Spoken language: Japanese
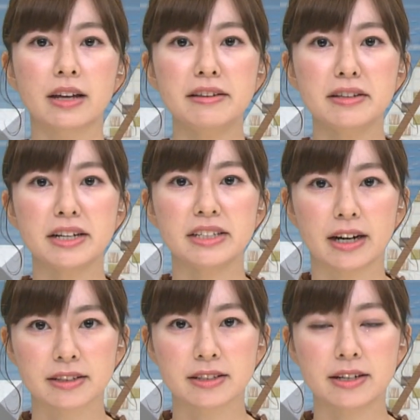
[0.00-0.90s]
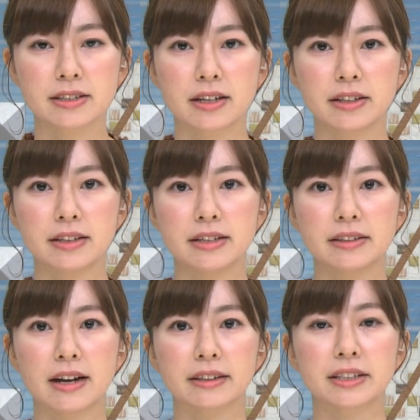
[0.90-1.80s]
県内に発令されてい
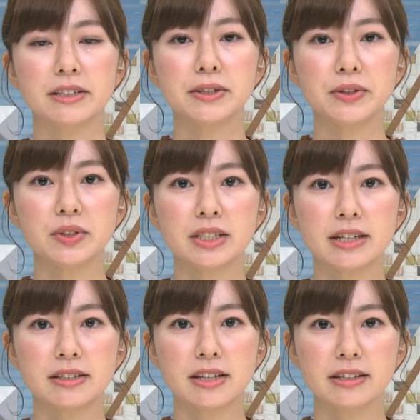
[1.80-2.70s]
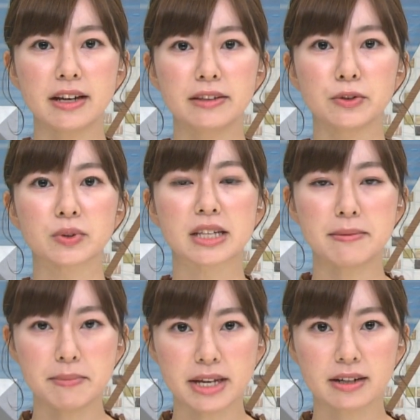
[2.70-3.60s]
た緊急事態宣言の
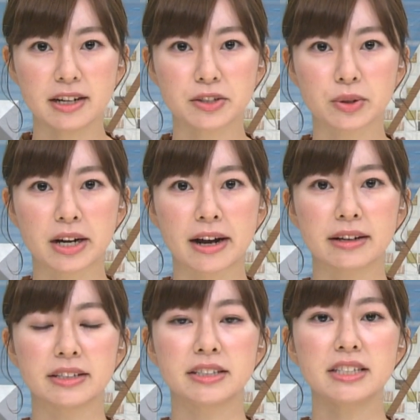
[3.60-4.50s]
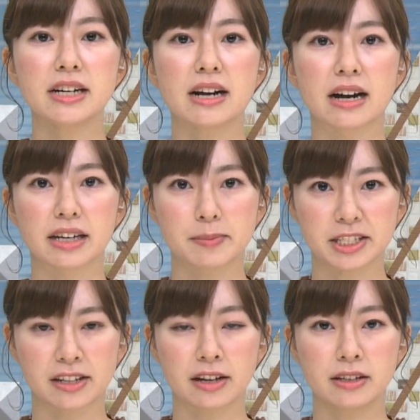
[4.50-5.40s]
全面解除から一夜が明けま
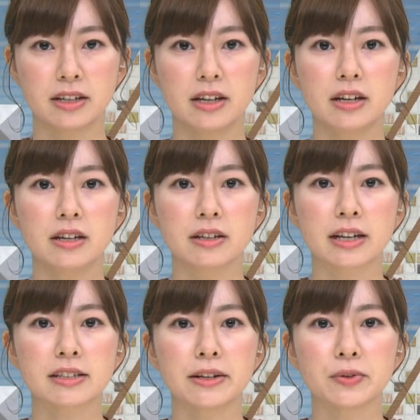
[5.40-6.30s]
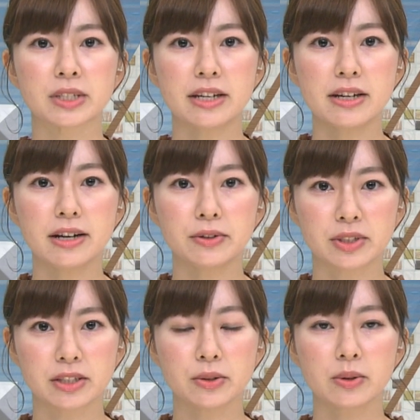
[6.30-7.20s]
した今朝の JR
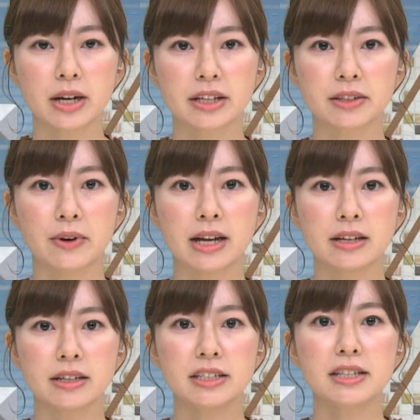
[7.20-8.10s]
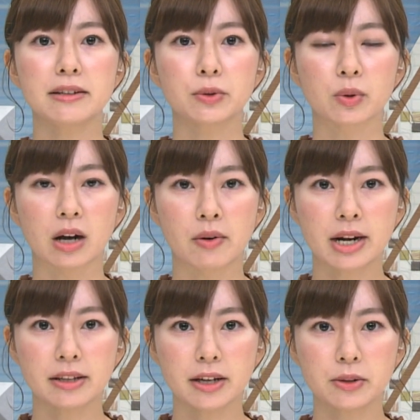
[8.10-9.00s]
静岡駅は以前と変
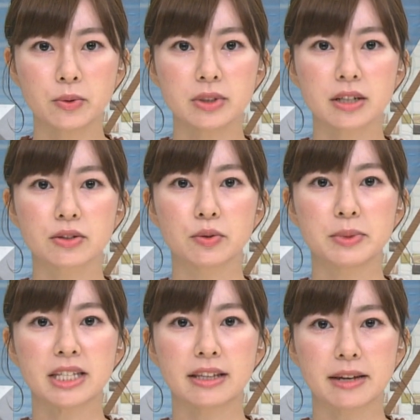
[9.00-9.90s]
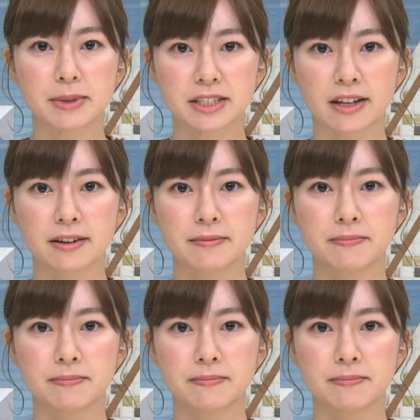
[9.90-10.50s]
わらない混雑を見せていました